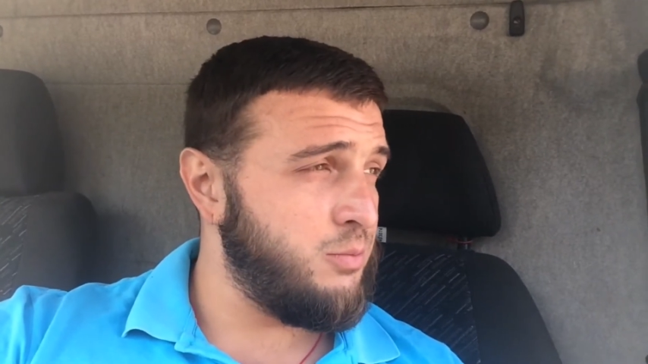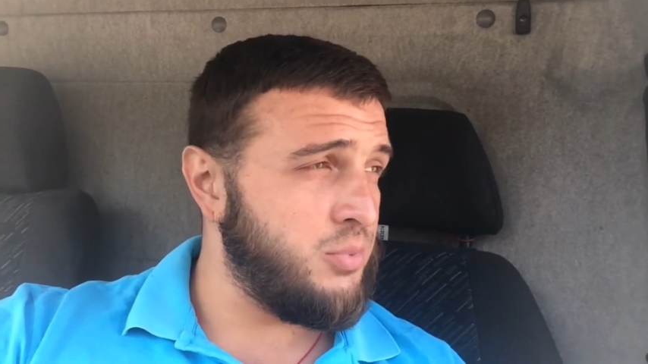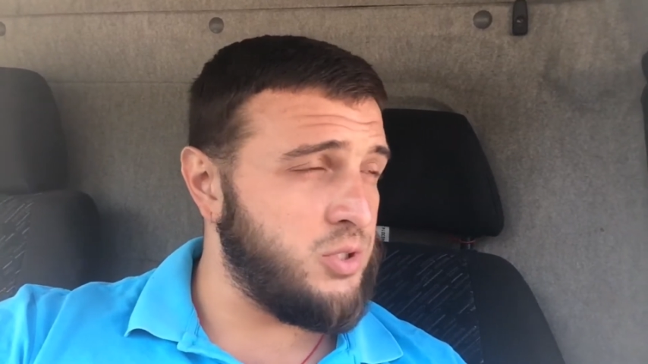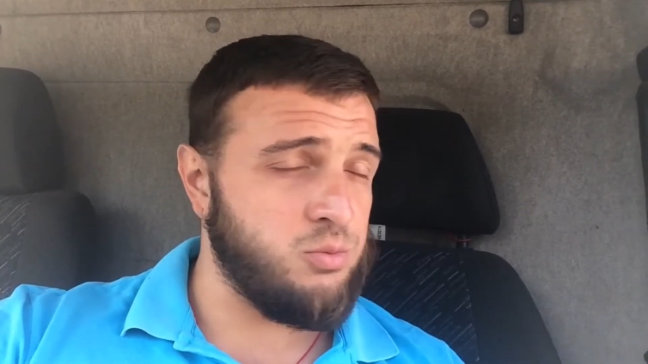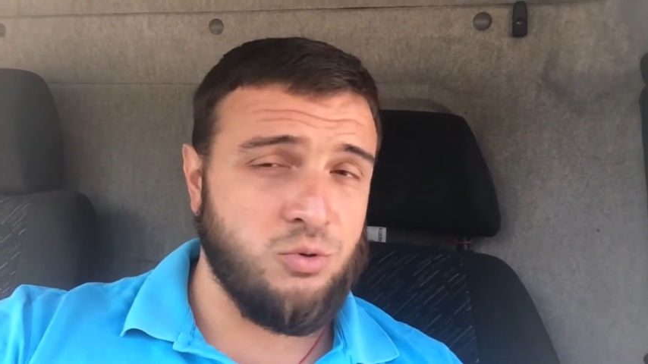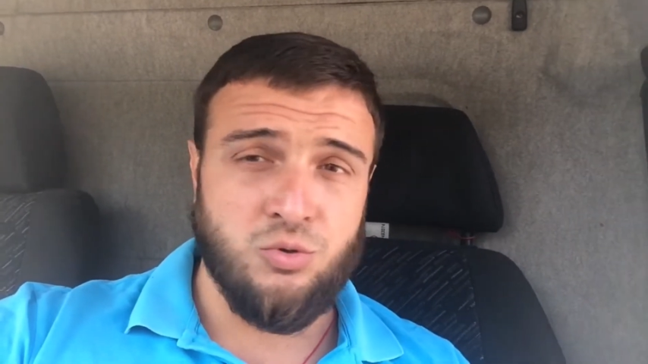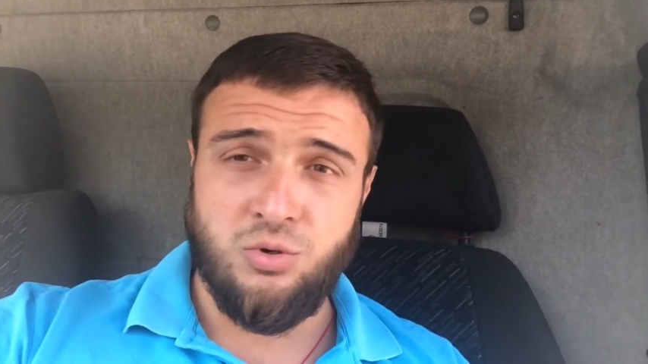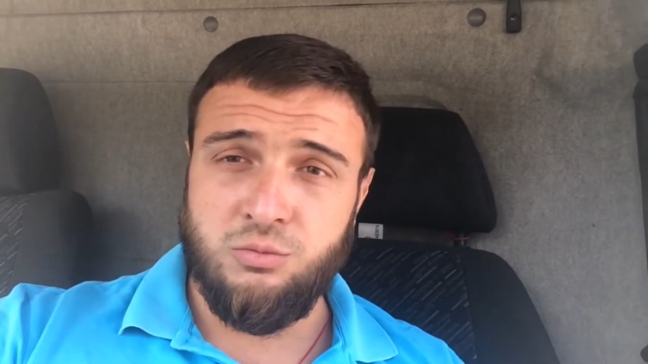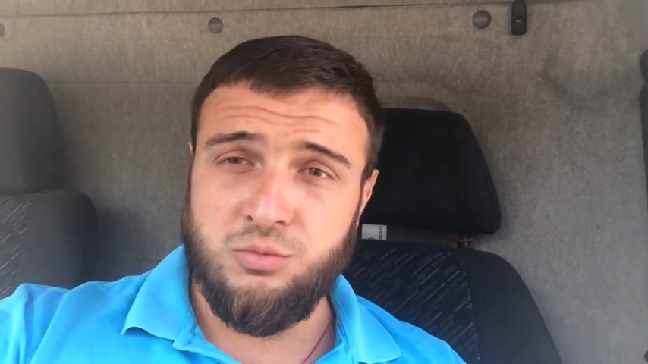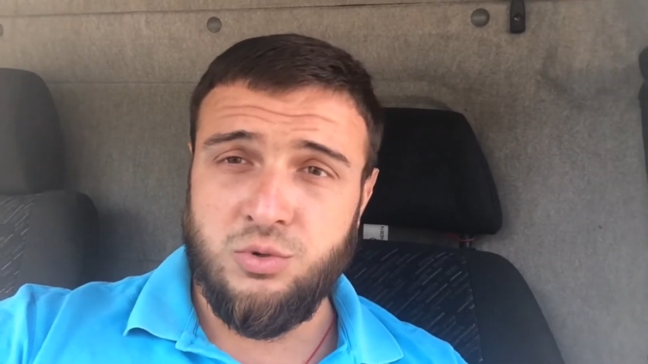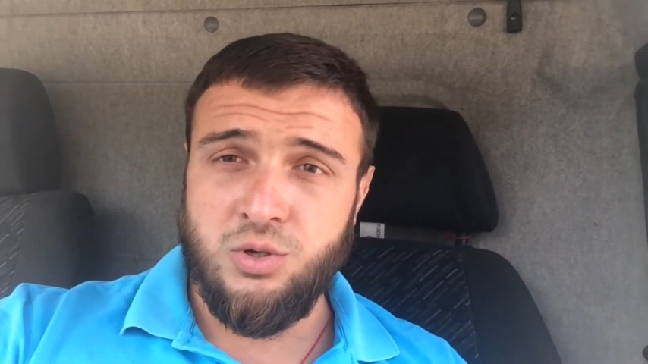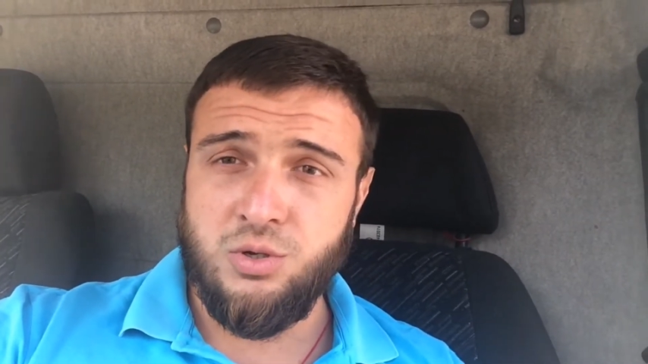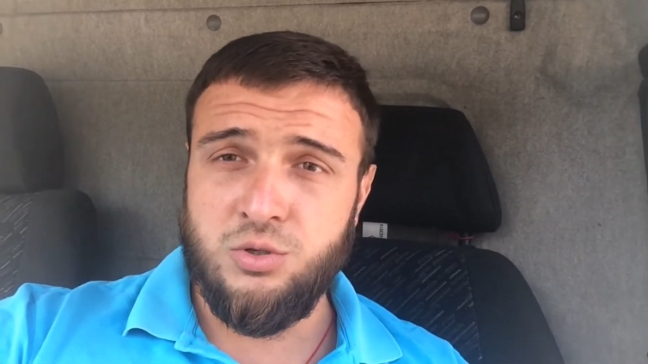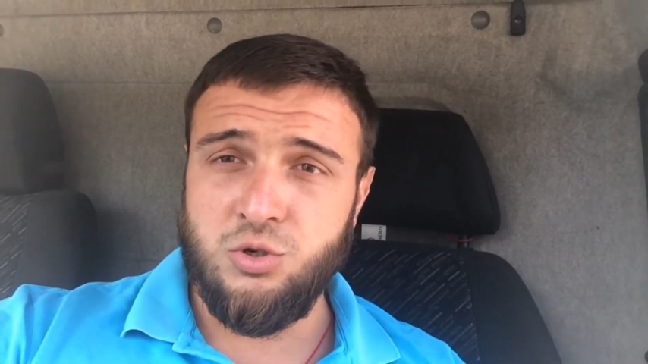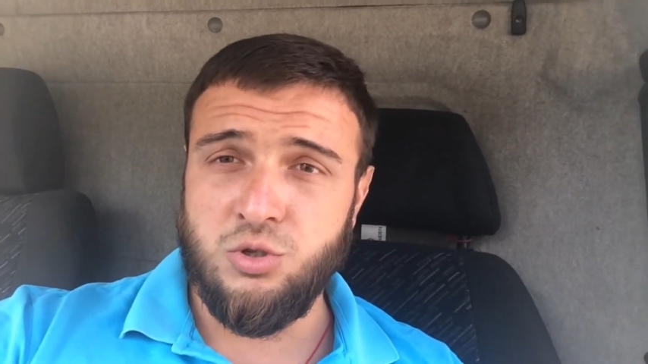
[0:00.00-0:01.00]
Посмотрим,
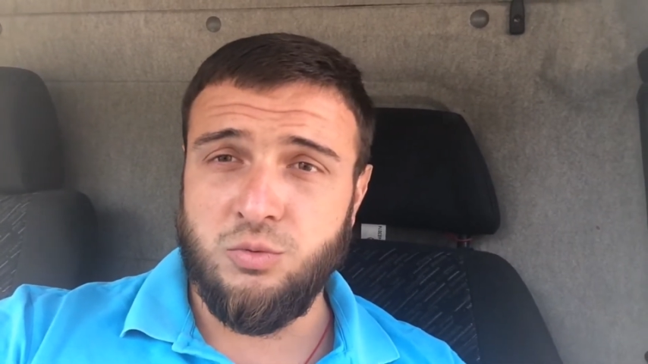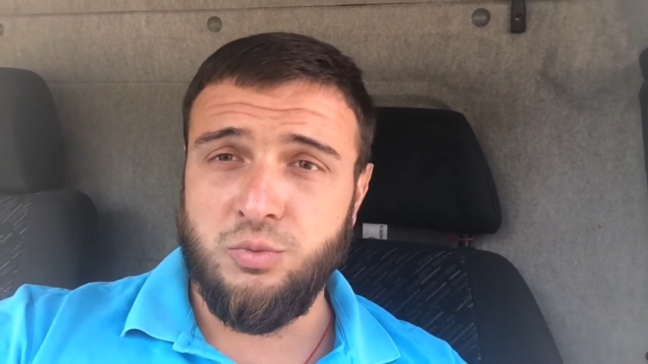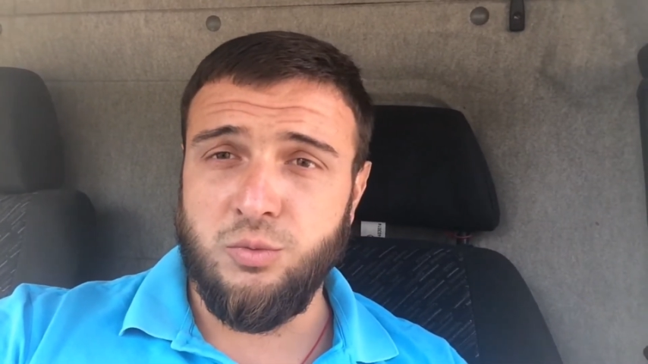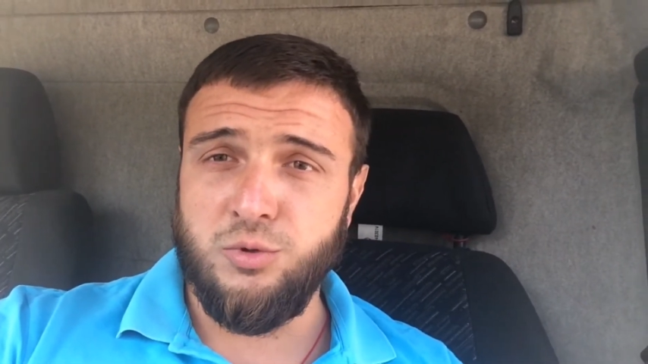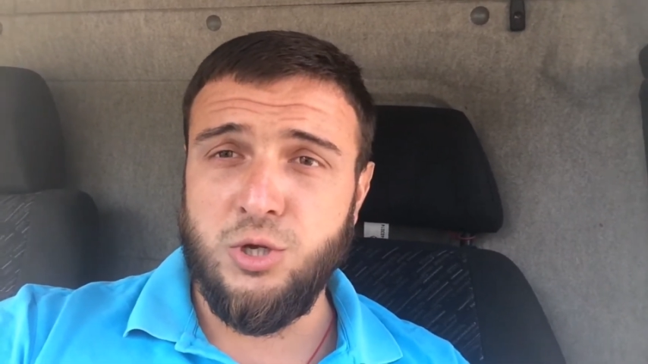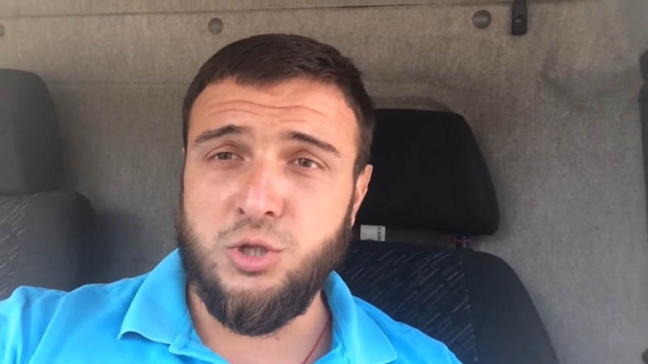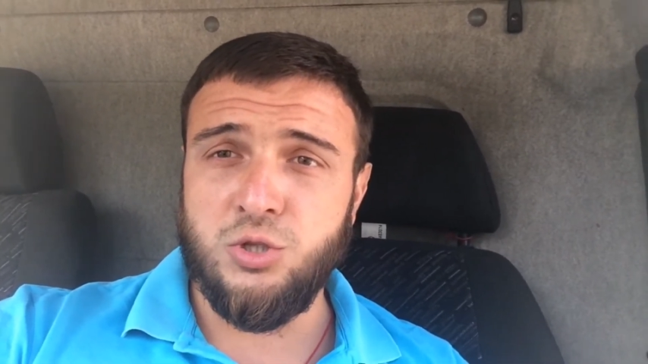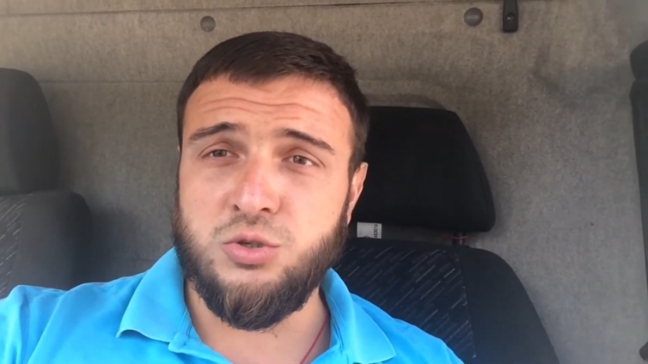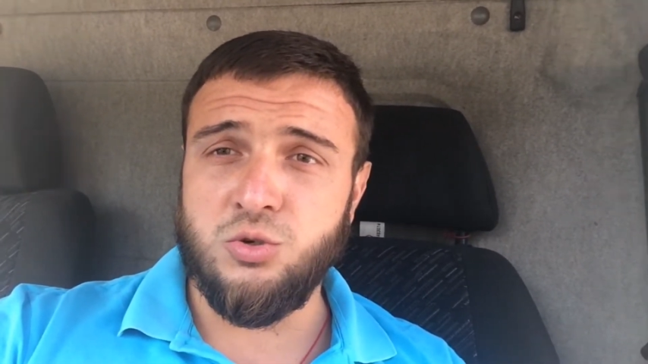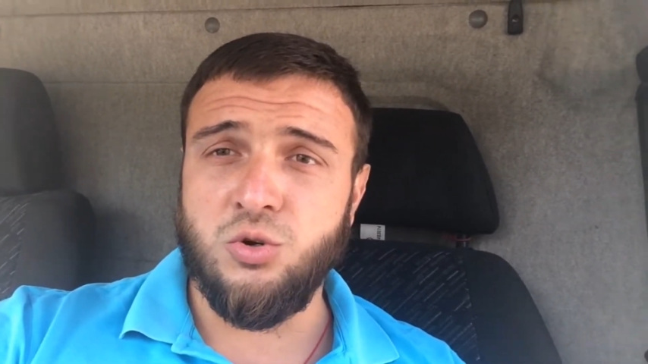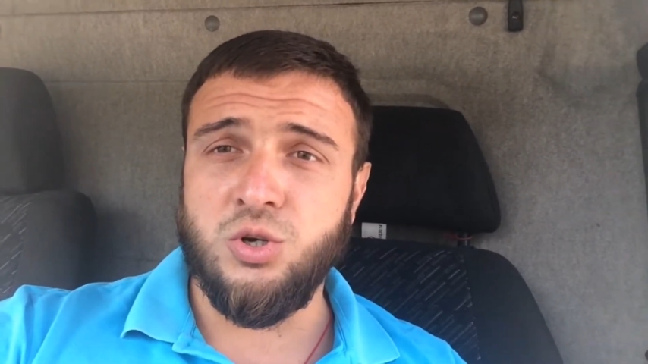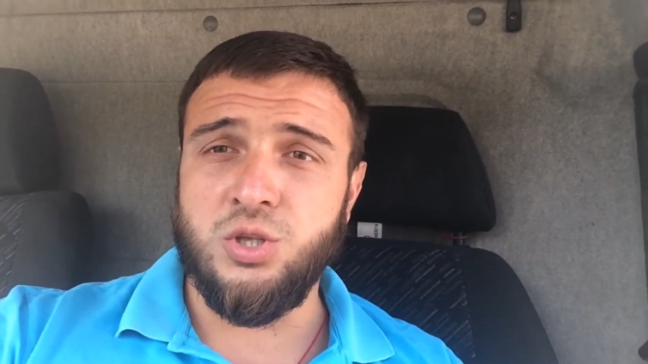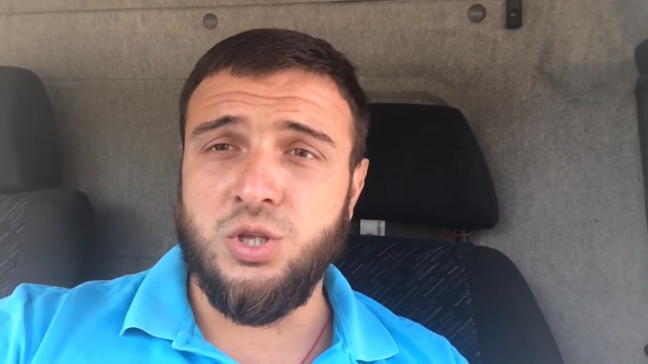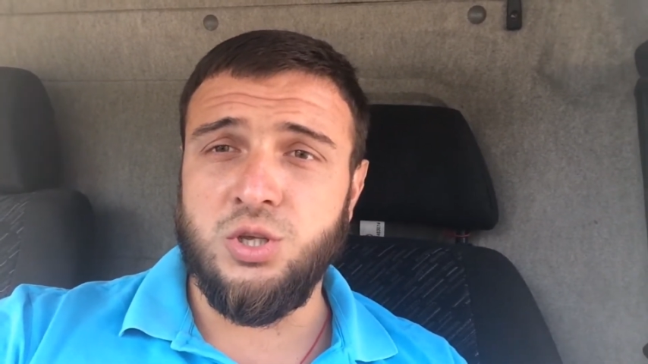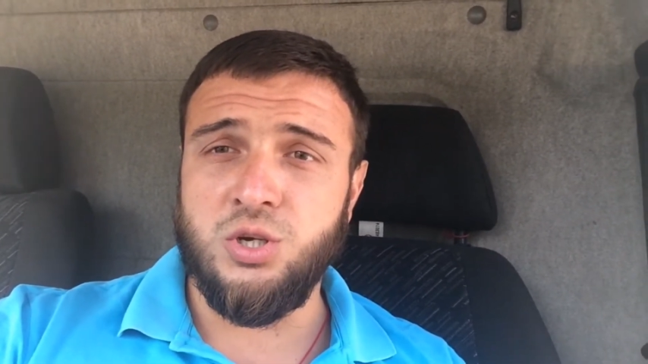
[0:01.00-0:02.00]
что там поменяет и
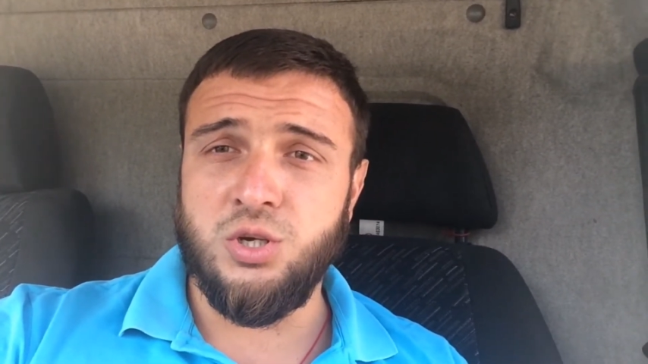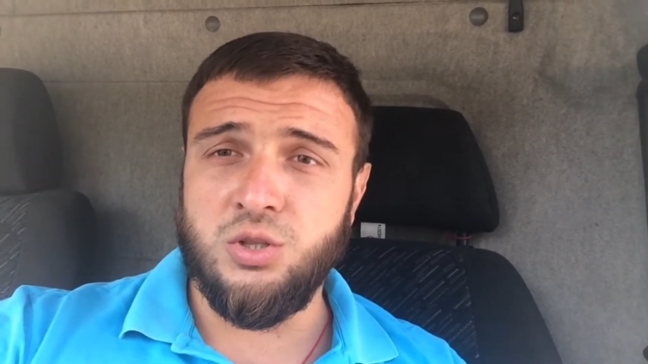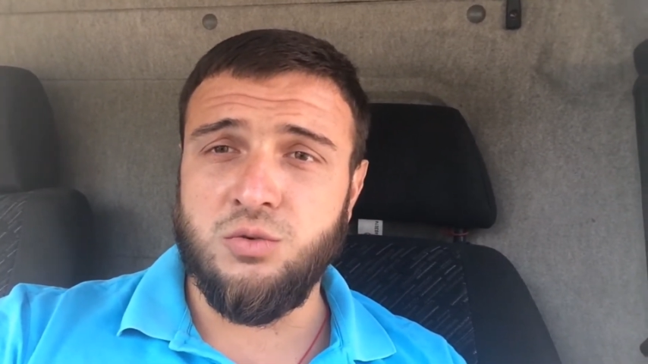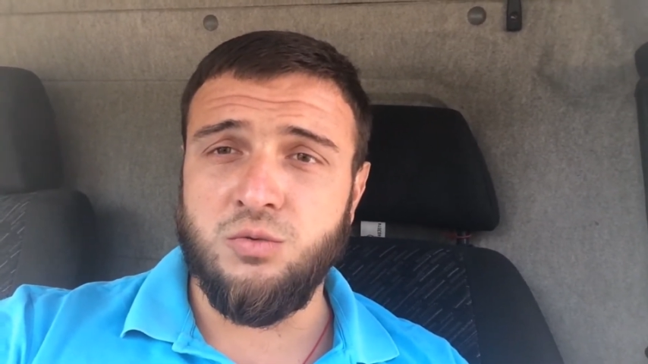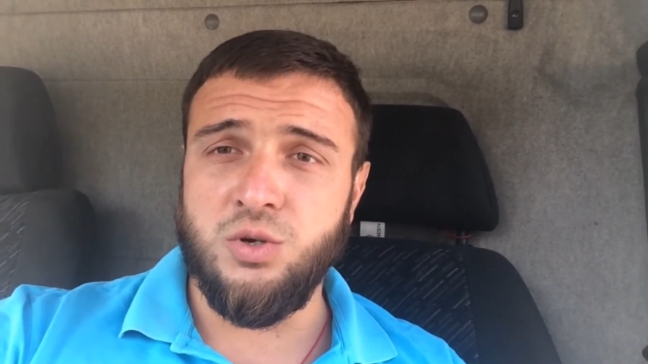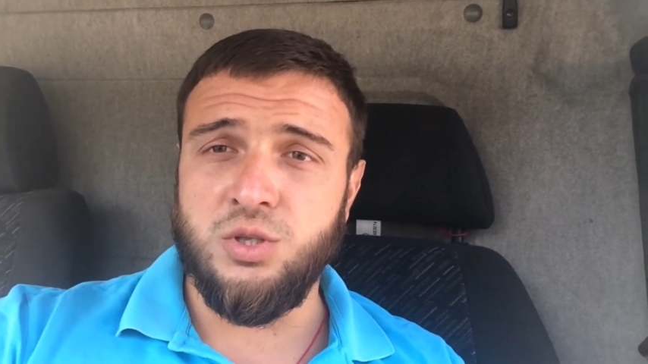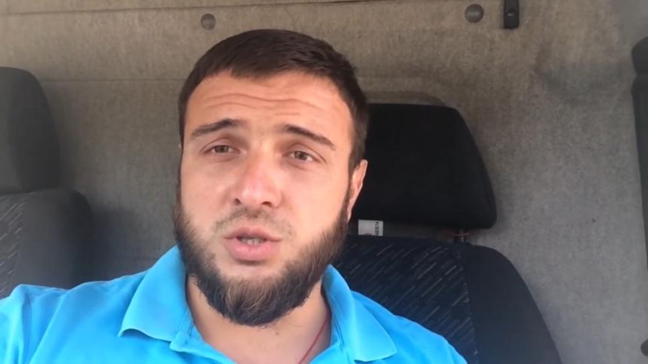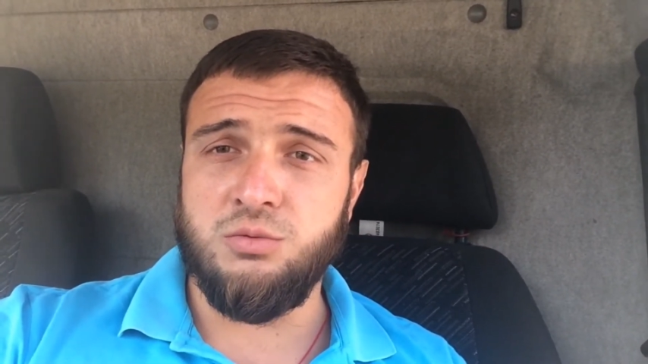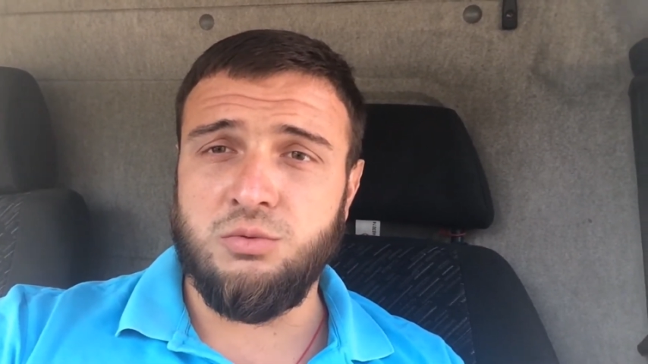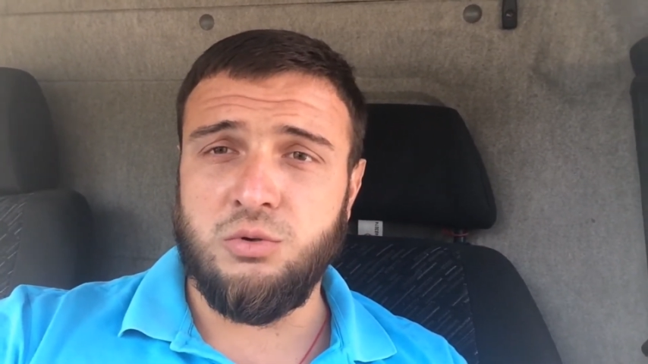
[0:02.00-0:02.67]
сколько денег это выйдет.